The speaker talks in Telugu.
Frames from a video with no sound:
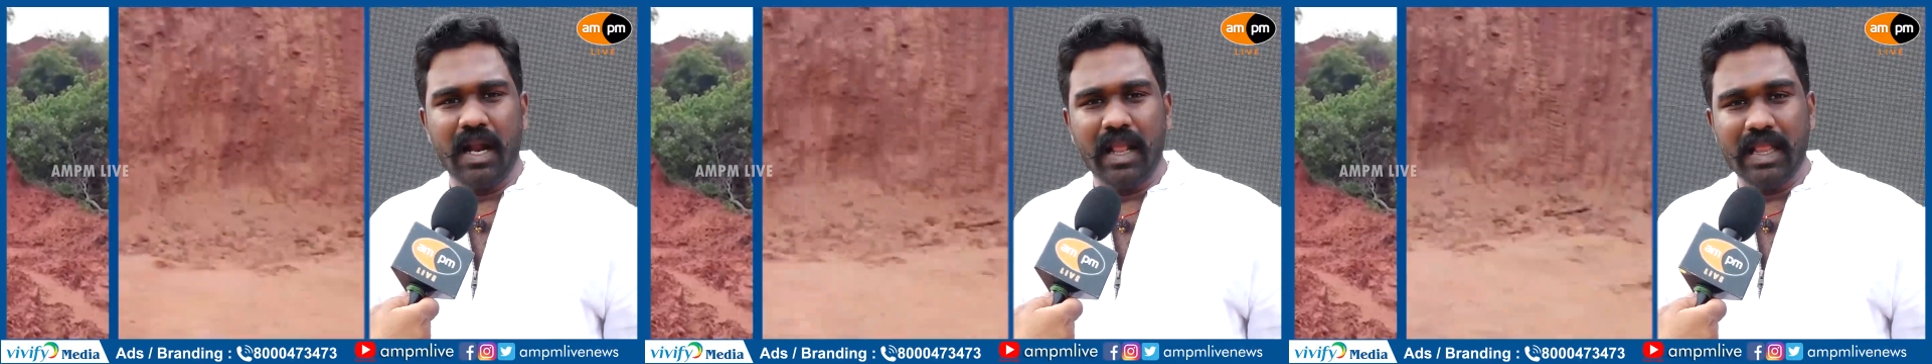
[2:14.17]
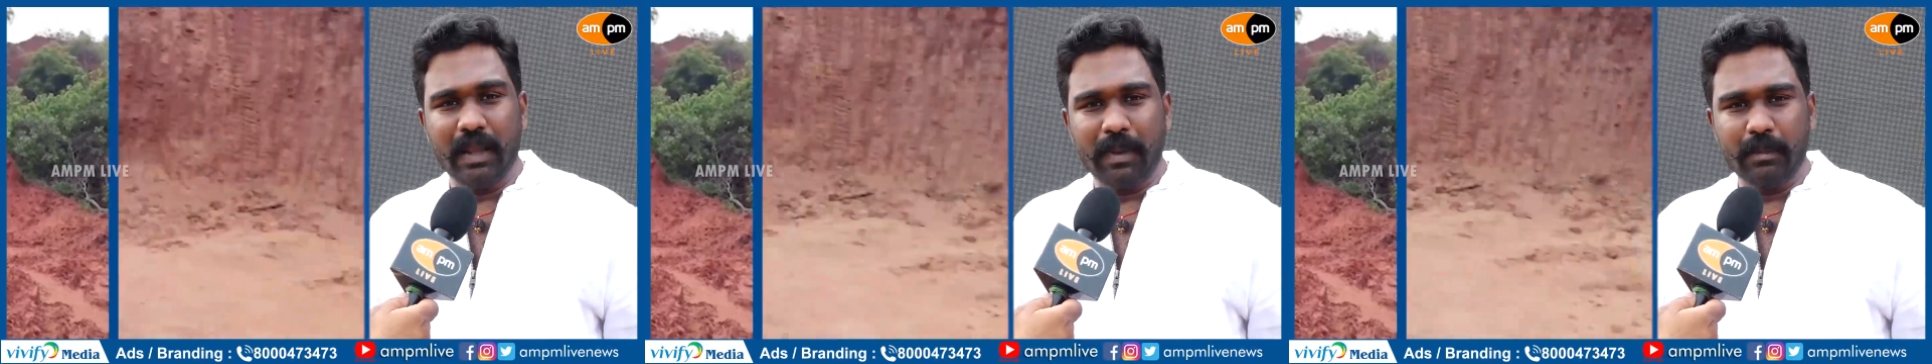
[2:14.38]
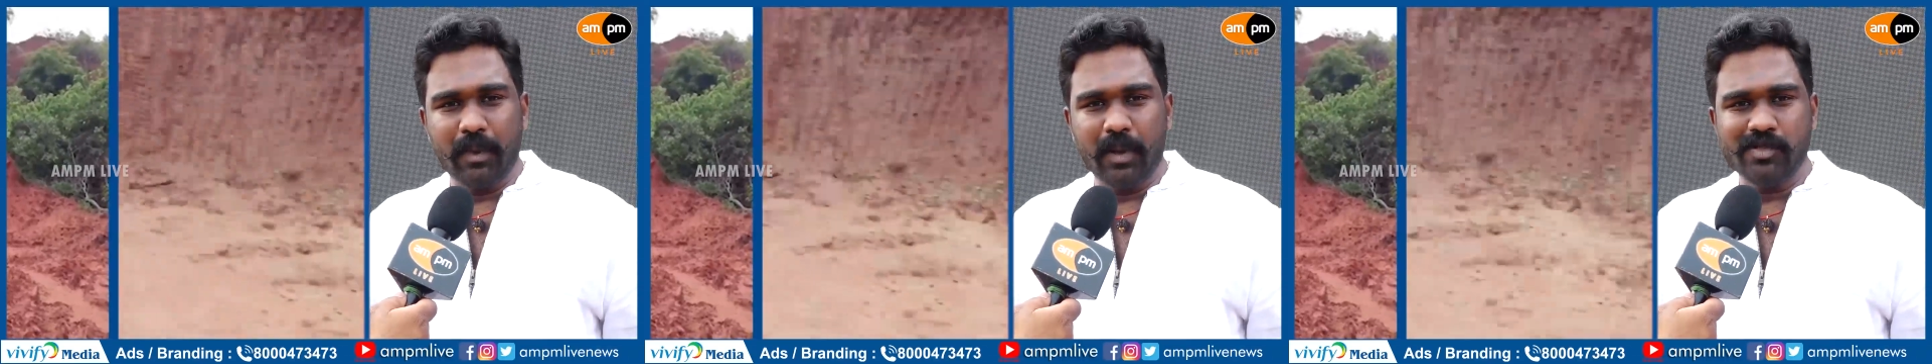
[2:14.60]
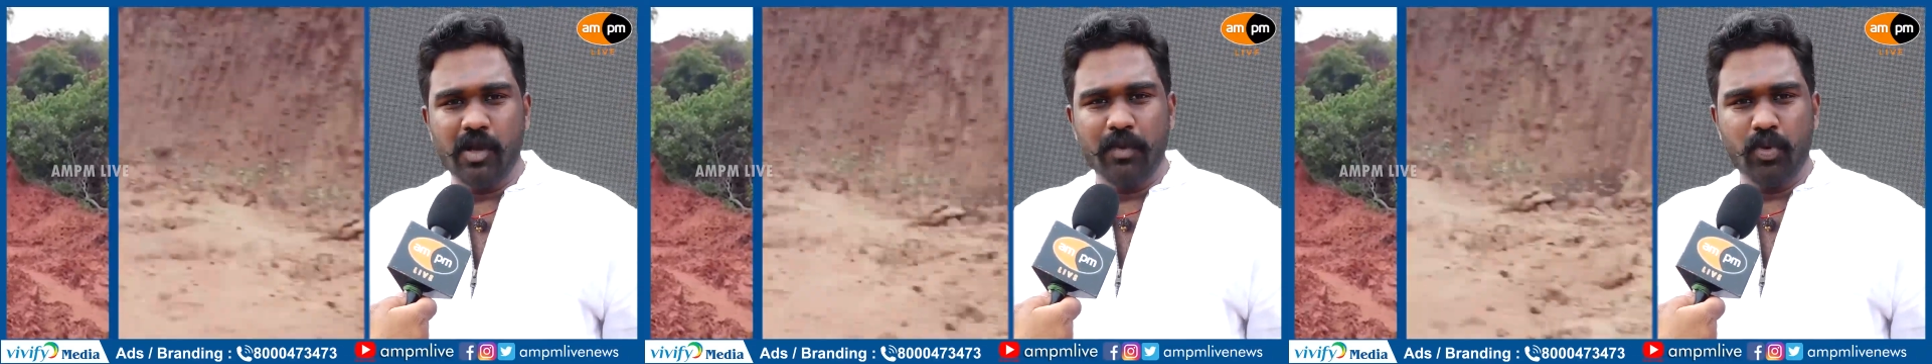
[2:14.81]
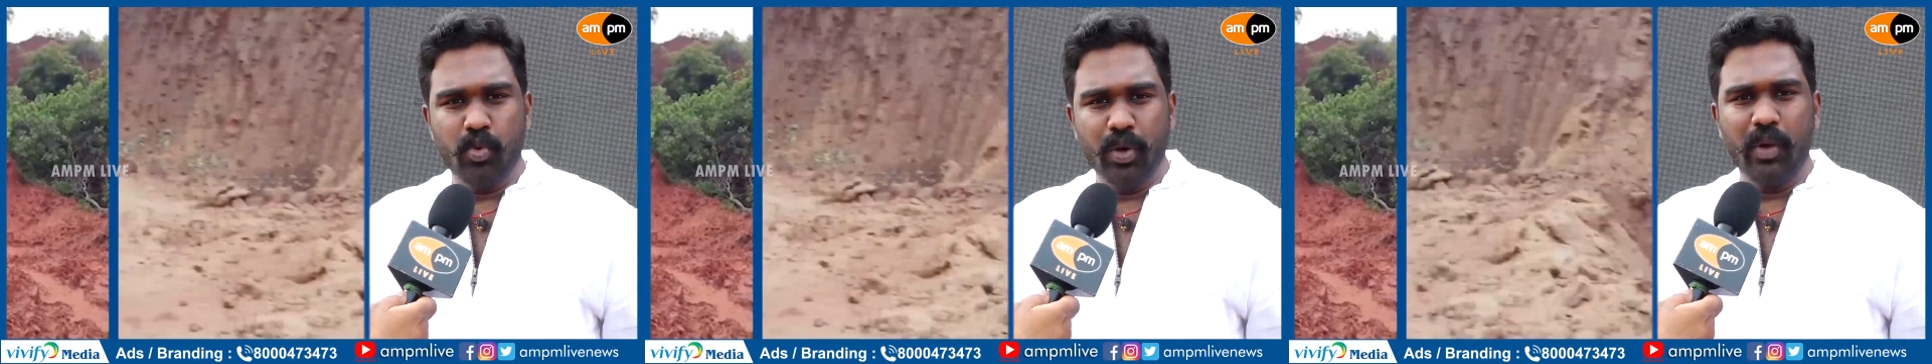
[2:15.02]
అనంత పద్మనాభ
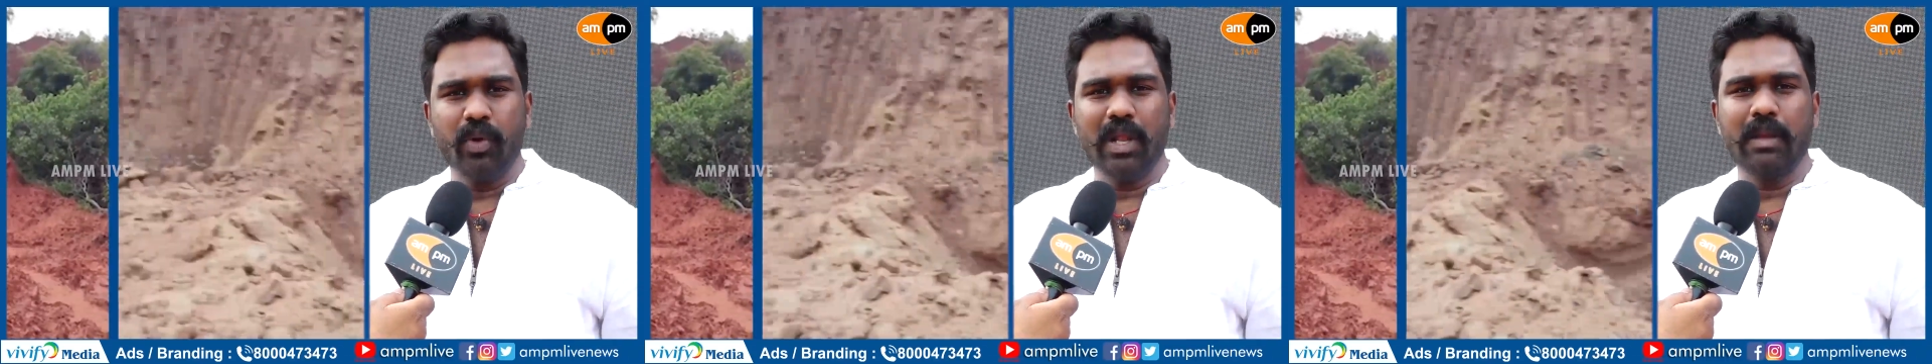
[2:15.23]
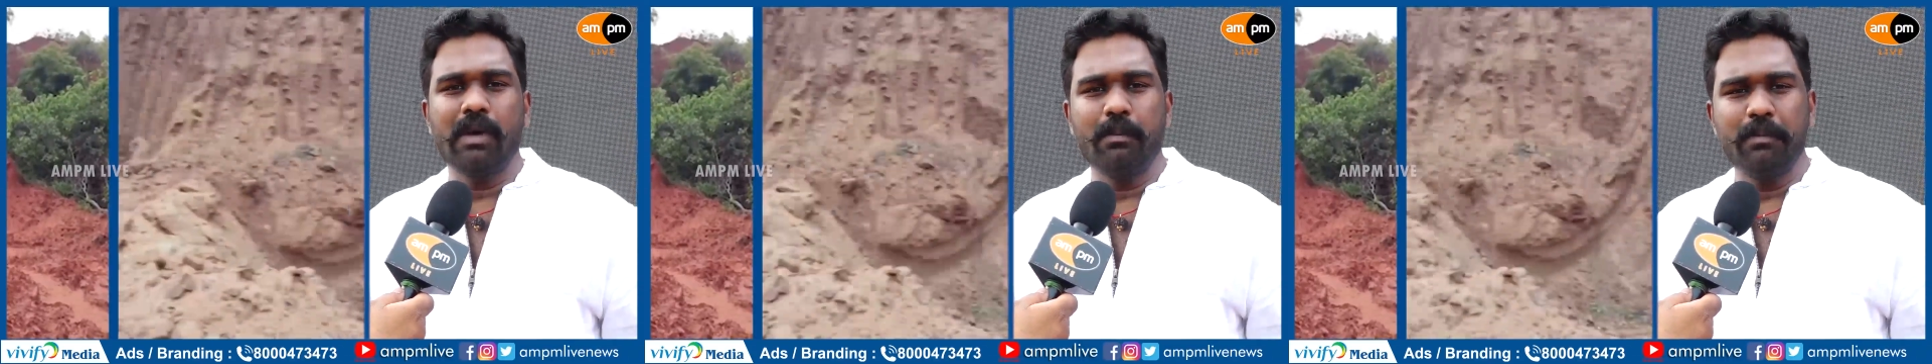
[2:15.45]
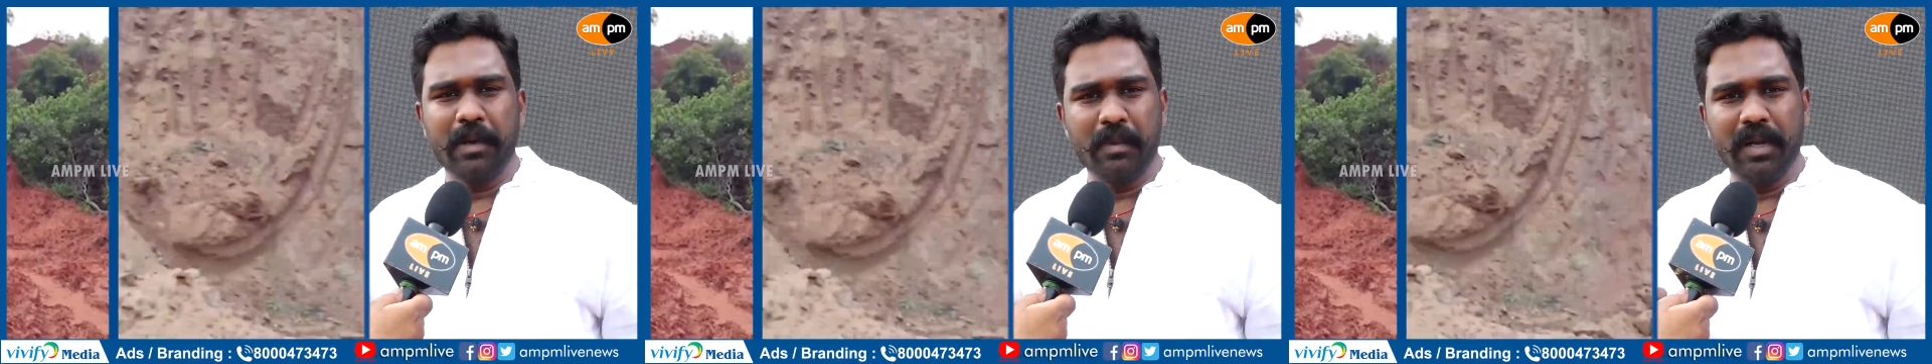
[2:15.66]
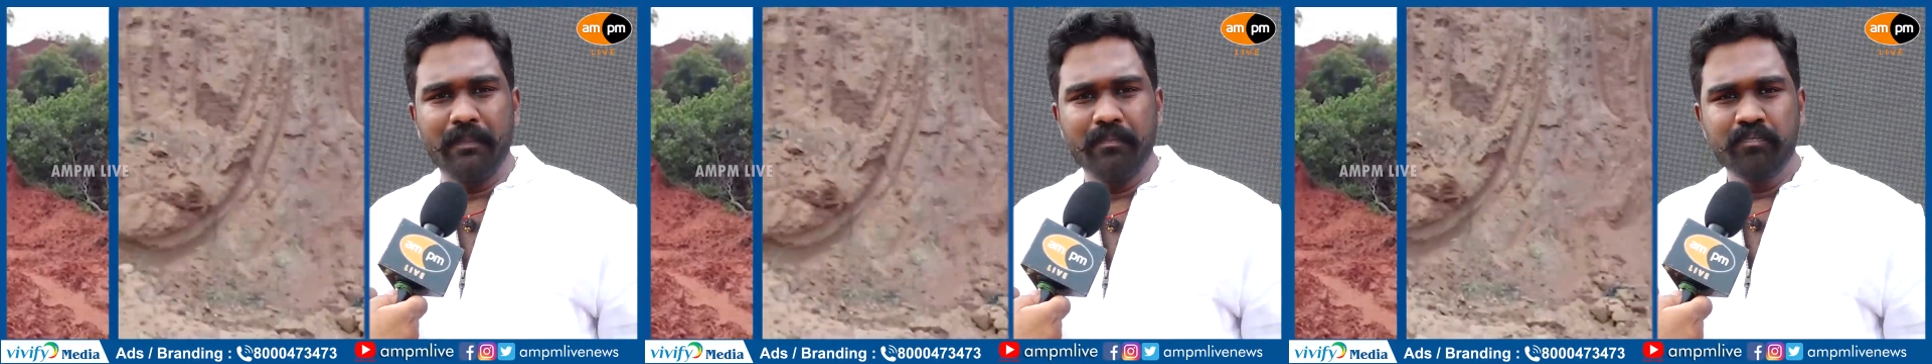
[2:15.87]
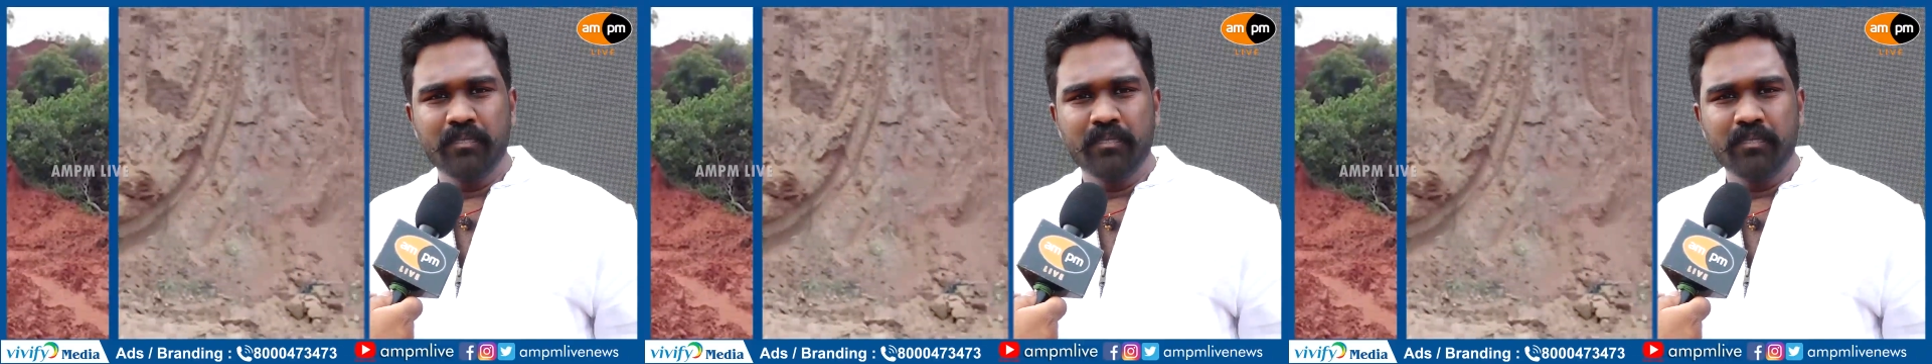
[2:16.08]
స్వామి గుడి ఉన్నది మా భీమిలి